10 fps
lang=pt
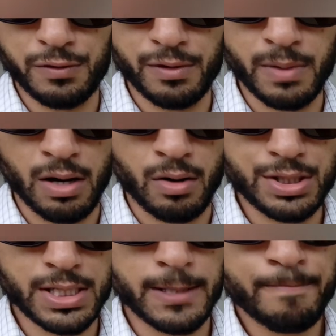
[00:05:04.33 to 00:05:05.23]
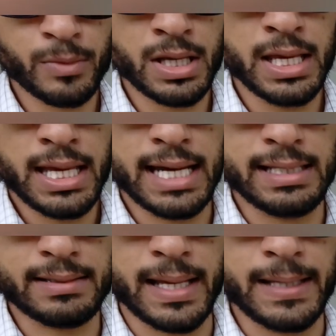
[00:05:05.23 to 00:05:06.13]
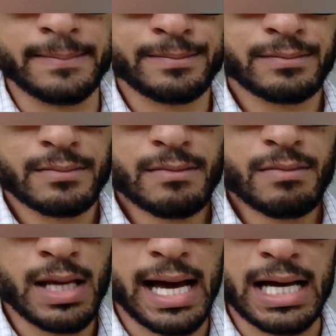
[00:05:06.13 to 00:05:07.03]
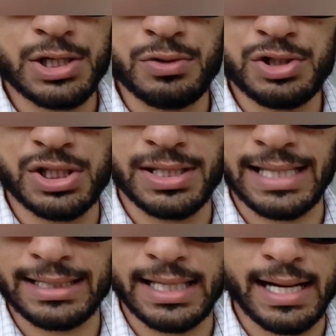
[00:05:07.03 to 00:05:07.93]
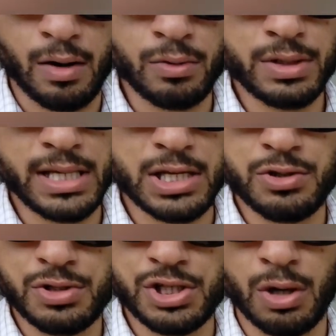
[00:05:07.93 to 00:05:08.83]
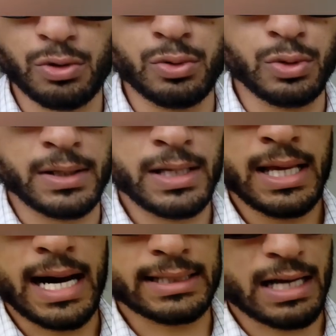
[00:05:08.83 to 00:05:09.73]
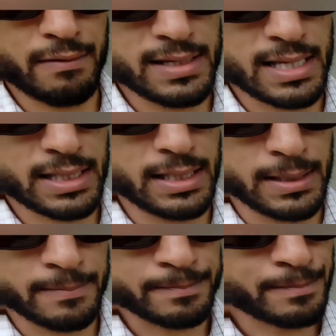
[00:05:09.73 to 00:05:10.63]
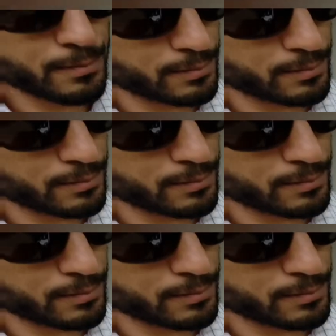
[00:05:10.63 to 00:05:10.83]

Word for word: de fibra ótica. Ele tem ajuste lateral e ajuste de altura. Através aqui,